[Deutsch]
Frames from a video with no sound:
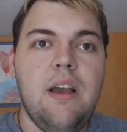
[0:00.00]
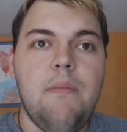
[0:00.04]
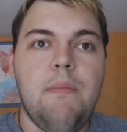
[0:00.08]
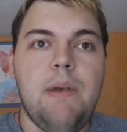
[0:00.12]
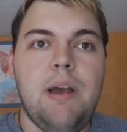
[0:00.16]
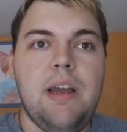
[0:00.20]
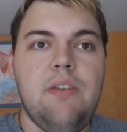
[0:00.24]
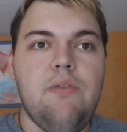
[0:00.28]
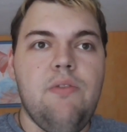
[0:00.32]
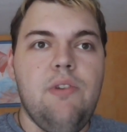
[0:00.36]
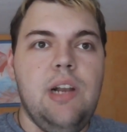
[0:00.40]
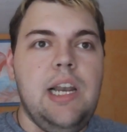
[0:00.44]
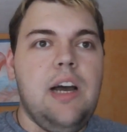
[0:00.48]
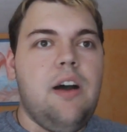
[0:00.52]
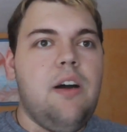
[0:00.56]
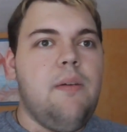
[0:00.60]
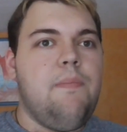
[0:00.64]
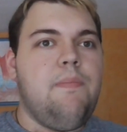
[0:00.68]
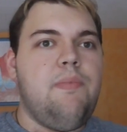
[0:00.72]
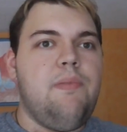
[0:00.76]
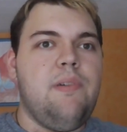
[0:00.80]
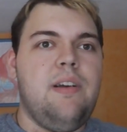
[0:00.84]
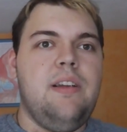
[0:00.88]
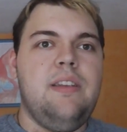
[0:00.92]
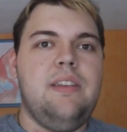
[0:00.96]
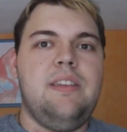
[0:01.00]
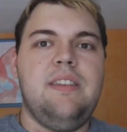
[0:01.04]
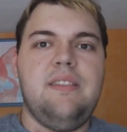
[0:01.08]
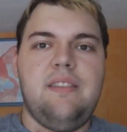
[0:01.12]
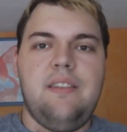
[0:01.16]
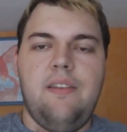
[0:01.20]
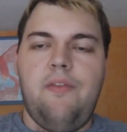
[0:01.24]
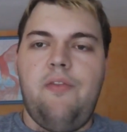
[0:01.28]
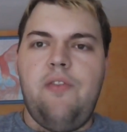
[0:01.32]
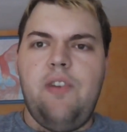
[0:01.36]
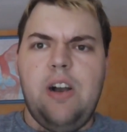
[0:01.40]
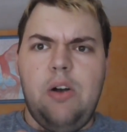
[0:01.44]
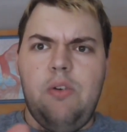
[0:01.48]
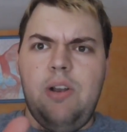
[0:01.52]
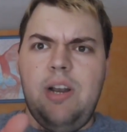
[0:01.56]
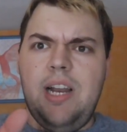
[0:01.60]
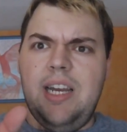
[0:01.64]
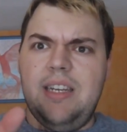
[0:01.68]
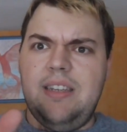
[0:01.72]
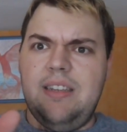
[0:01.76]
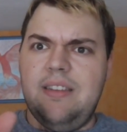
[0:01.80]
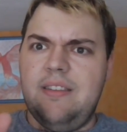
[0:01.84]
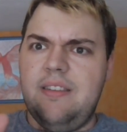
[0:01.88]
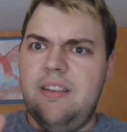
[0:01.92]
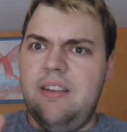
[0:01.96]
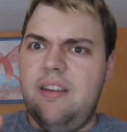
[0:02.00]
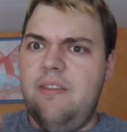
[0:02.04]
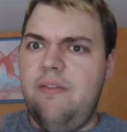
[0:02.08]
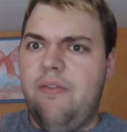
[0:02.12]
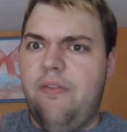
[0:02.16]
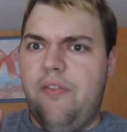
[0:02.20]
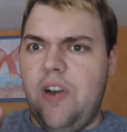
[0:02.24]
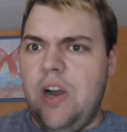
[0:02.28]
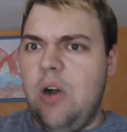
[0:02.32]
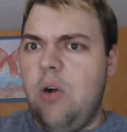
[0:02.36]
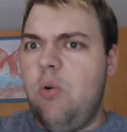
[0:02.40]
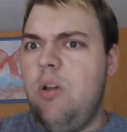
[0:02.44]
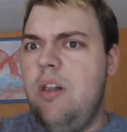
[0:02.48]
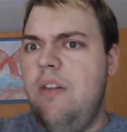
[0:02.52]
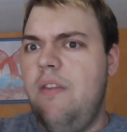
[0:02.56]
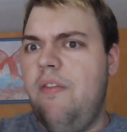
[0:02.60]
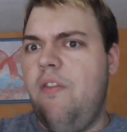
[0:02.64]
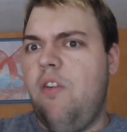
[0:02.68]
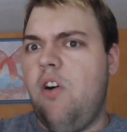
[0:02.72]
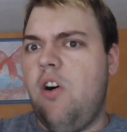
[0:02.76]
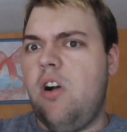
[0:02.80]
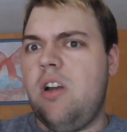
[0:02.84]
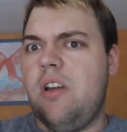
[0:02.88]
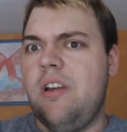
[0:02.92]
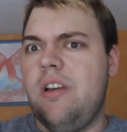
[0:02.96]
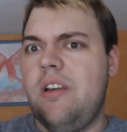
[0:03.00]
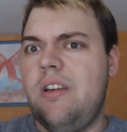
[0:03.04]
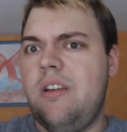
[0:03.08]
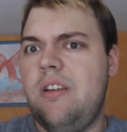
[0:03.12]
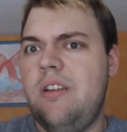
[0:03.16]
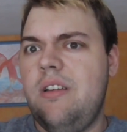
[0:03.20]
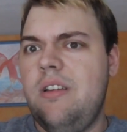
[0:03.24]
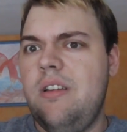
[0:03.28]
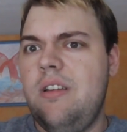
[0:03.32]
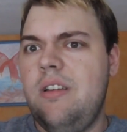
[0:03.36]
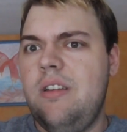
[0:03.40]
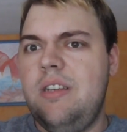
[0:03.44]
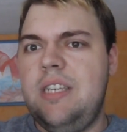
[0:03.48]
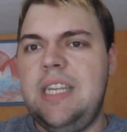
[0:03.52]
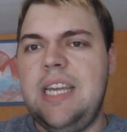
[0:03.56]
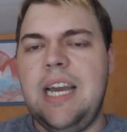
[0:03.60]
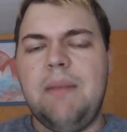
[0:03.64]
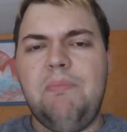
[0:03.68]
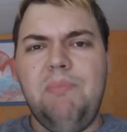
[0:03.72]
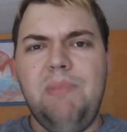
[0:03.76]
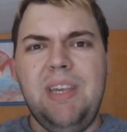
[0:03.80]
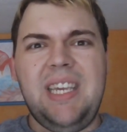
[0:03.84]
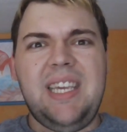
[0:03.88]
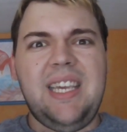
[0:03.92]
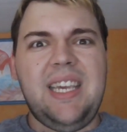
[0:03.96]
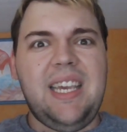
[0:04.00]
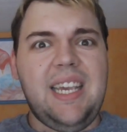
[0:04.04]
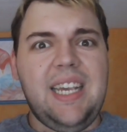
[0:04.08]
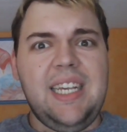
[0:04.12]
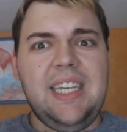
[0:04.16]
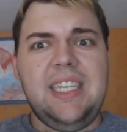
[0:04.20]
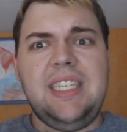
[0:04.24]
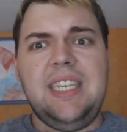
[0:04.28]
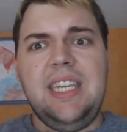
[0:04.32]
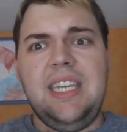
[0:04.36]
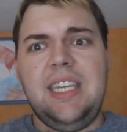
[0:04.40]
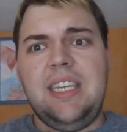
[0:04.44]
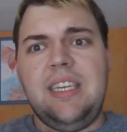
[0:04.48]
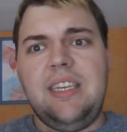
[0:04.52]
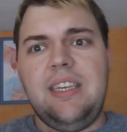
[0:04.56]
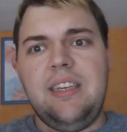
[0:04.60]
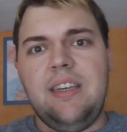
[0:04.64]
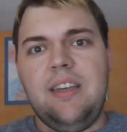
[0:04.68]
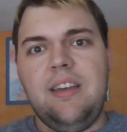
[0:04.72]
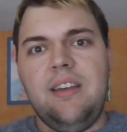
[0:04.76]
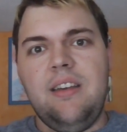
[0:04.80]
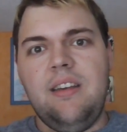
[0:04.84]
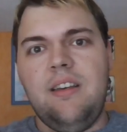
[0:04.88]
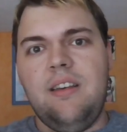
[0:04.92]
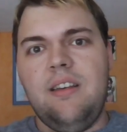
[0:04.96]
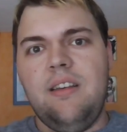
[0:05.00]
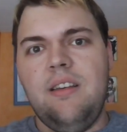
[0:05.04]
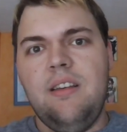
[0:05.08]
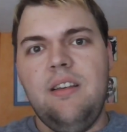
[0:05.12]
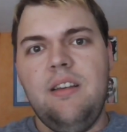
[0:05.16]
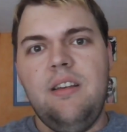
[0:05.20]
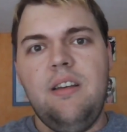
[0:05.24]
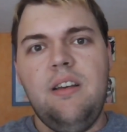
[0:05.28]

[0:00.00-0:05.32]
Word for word: Mein Urlaub, diese Faulheit, diese Faulwoche, die hat mich richtig, äh,